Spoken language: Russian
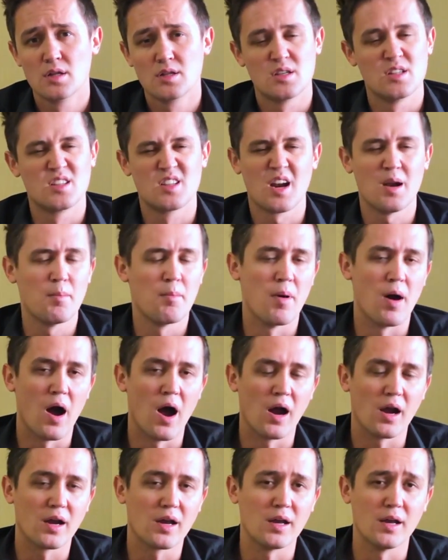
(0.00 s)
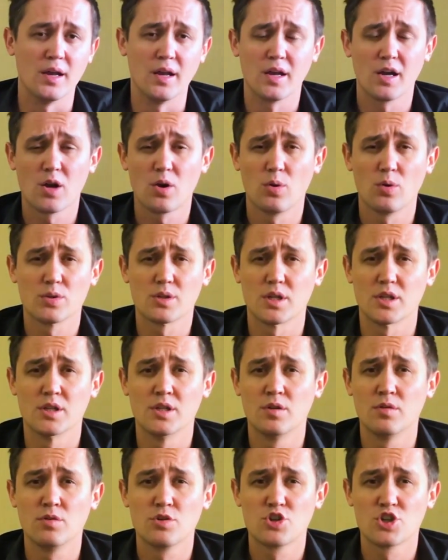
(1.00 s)
Центробанка или какого-то
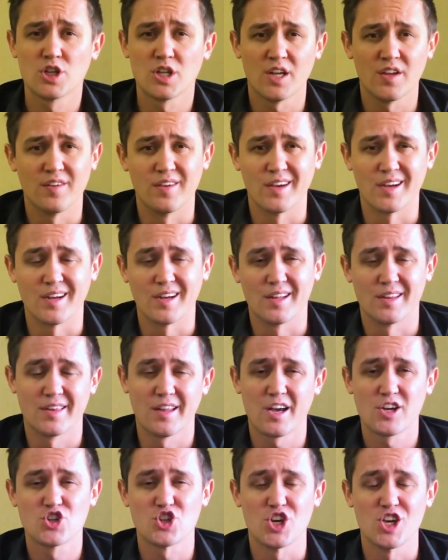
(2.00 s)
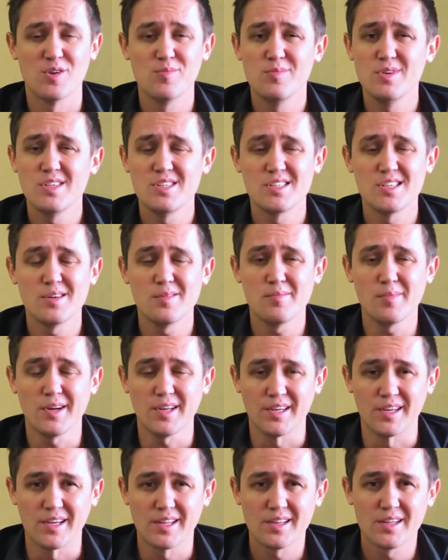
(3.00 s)
одного человека. Также эмиссия
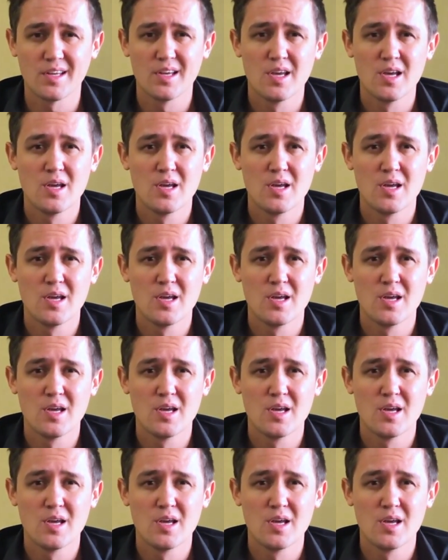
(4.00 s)
монет,